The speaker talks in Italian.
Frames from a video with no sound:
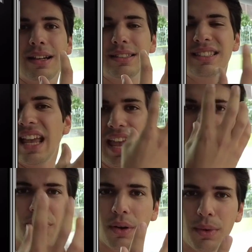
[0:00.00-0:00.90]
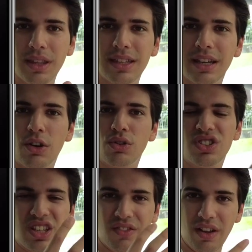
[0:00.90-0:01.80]
save, quindi di
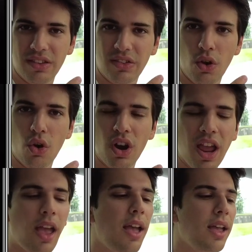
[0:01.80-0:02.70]
conservazione